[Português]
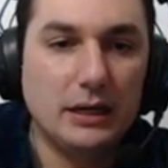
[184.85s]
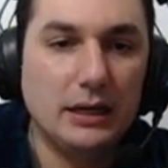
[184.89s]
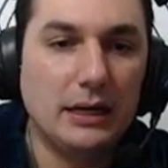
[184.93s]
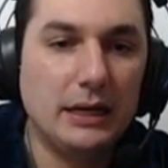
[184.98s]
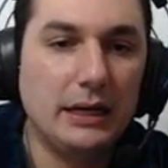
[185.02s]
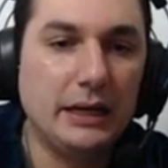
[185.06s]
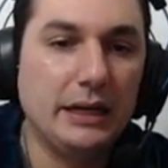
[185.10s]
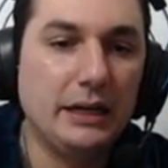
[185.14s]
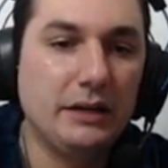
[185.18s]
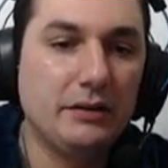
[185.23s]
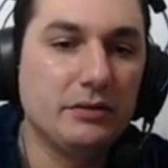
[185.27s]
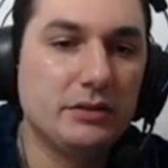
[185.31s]

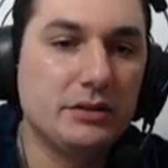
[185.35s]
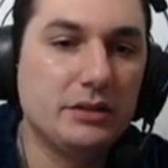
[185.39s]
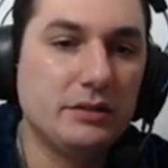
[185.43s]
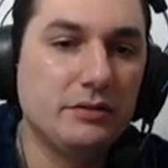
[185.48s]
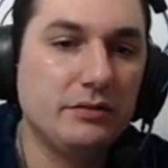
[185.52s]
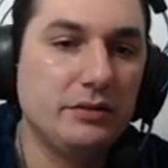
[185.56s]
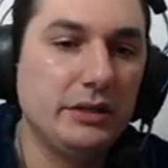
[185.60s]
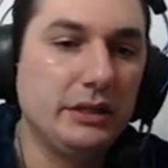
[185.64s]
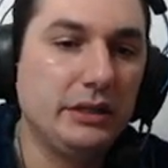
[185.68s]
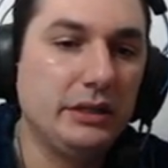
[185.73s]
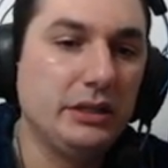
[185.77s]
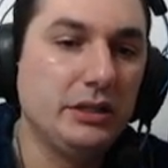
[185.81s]
Aí você
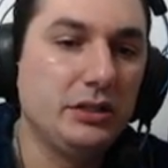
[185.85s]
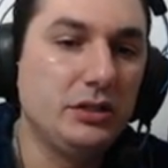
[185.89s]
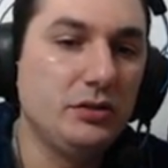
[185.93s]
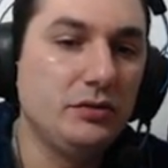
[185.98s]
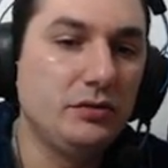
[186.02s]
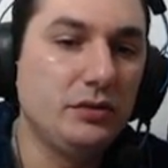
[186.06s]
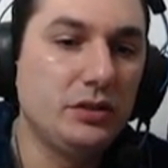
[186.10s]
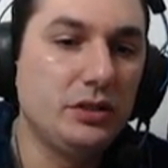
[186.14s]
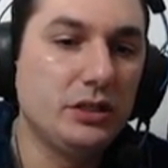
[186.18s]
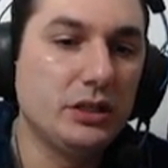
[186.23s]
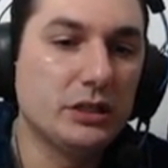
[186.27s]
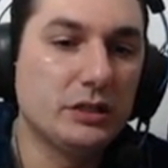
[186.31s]
vinha aqui
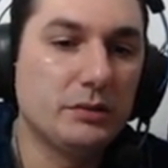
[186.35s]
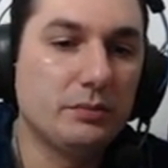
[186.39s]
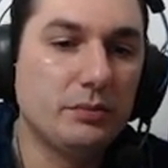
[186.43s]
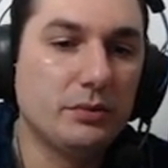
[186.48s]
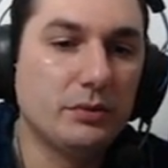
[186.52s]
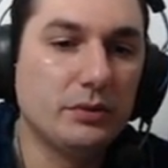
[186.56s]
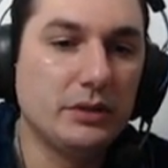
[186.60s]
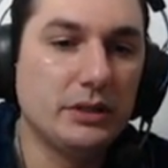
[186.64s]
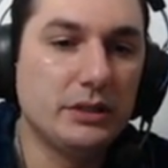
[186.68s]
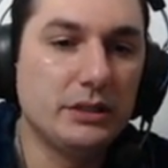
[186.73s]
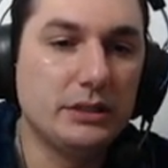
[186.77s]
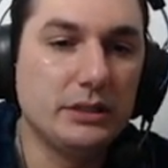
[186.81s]
dividir
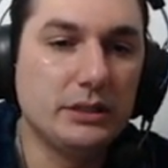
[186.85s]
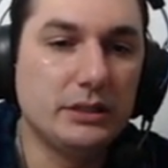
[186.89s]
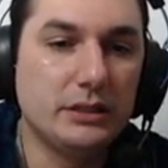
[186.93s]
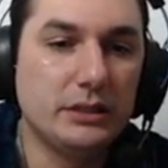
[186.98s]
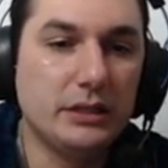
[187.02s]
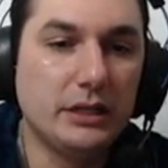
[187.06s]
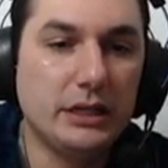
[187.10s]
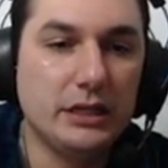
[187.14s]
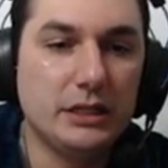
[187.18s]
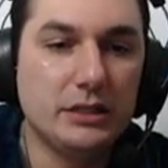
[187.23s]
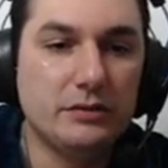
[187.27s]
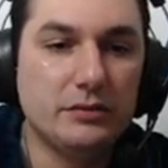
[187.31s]
por esse
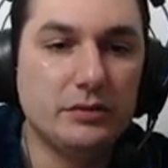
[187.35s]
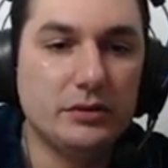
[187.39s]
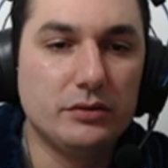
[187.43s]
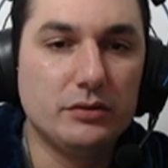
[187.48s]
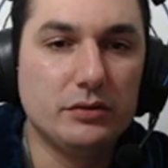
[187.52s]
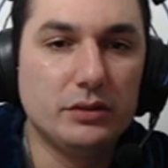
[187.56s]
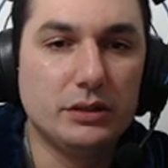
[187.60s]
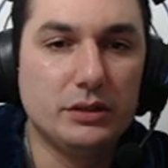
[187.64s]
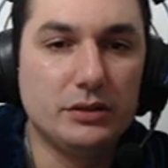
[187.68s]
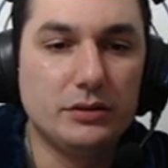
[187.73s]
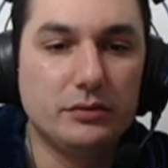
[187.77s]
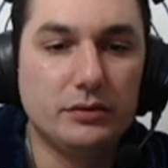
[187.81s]

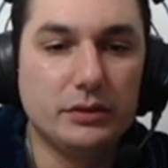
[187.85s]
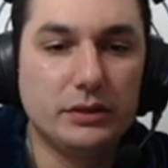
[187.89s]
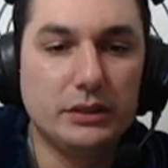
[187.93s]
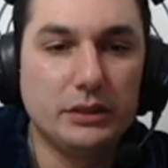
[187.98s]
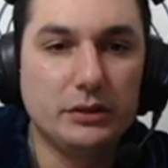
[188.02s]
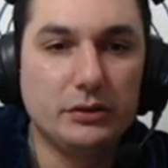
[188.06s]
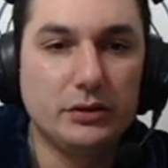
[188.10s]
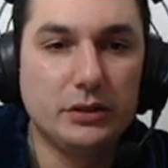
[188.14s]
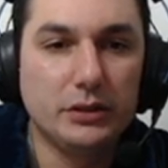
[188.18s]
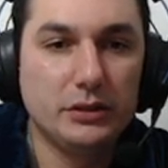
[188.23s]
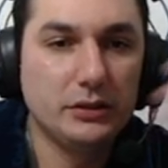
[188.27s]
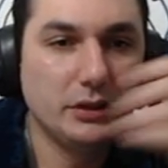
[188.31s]

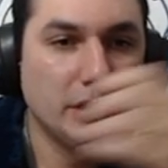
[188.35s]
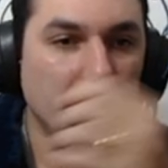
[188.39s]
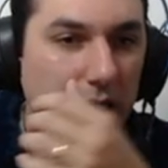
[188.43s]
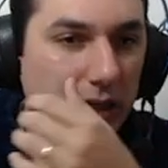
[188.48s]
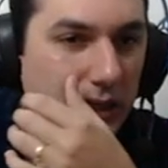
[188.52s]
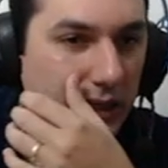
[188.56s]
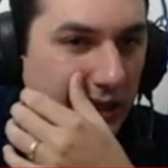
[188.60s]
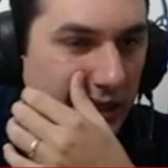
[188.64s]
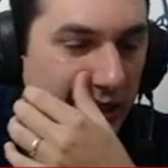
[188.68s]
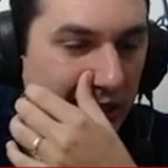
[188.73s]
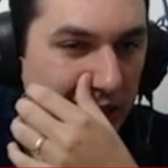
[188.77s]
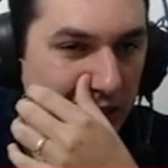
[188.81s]
3,98,
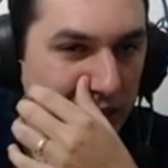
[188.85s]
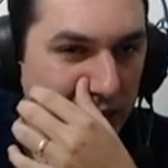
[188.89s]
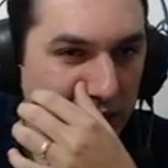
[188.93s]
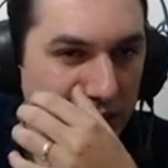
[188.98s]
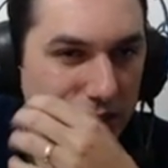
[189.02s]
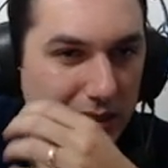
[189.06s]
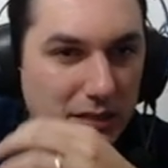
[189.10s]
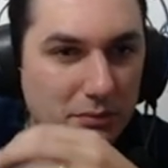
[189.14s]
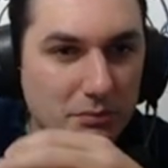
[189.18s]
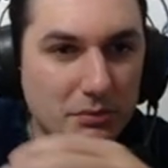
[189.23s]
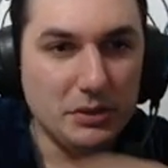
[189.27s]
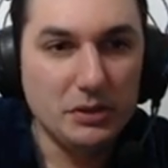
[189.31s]
eles
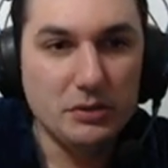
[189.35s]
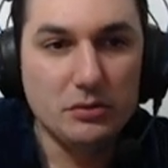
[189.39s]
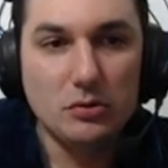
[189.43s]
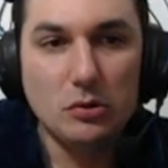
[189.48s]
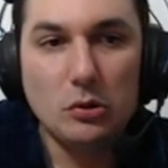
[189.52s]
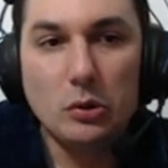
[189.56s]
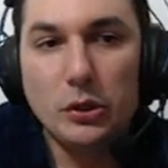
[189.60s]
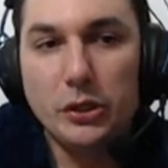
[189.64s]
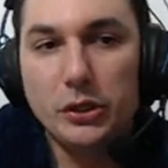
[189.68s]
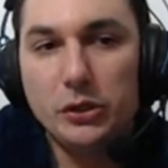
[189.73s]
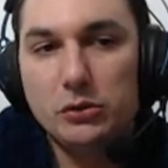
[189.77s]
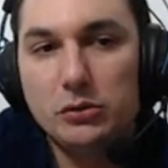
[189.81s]
recebiam
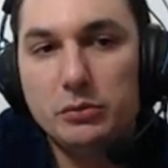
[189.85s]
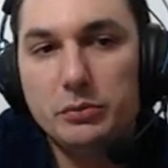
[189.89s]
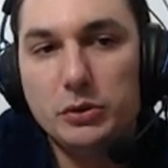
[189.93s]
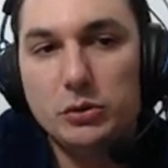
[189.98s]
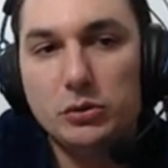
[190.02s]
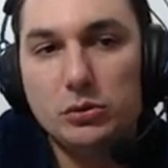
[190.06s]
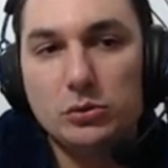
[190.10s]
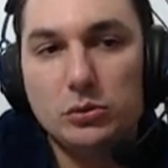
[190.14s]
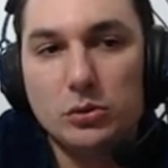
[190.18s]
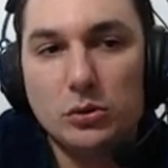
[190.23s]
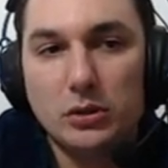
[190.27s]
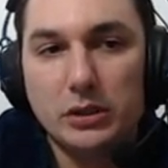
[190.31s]
8
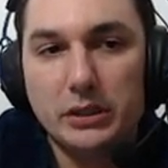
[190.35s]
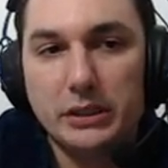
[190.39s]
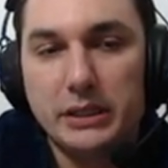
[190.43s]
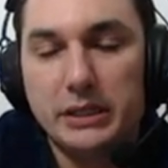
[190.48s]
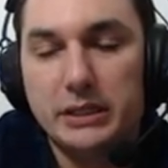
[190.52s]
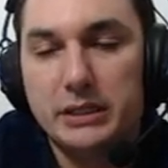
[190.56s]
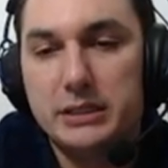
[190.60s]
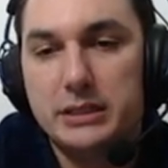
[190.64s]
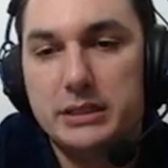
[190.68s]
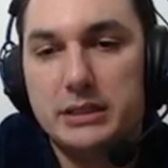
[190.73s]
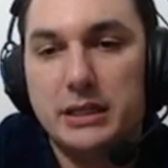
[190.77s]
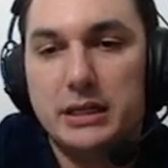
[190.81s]
mil
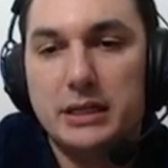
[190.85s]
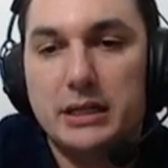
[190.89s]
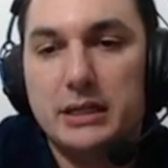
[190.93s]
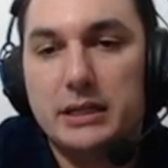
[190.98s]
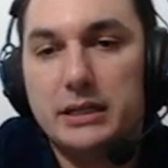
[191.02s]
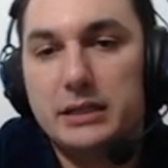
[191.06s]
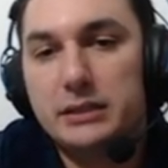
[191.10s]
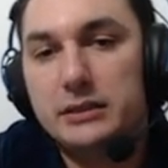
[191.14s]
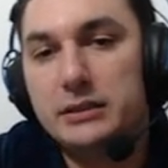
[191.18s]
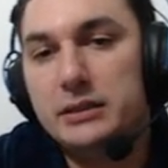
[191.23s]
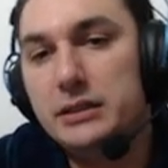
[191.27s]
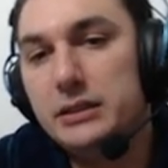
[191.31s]
tokens
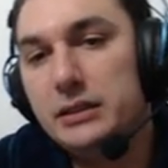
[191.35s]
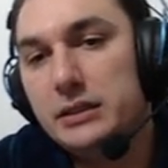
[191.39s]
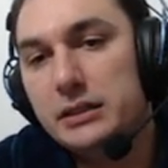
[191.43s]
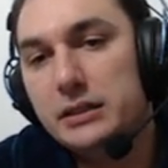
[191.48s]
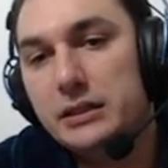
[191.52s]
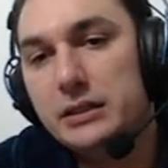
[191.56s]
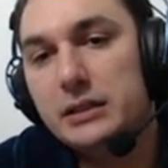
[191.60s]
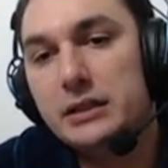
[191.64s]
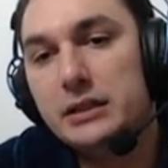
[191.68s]
de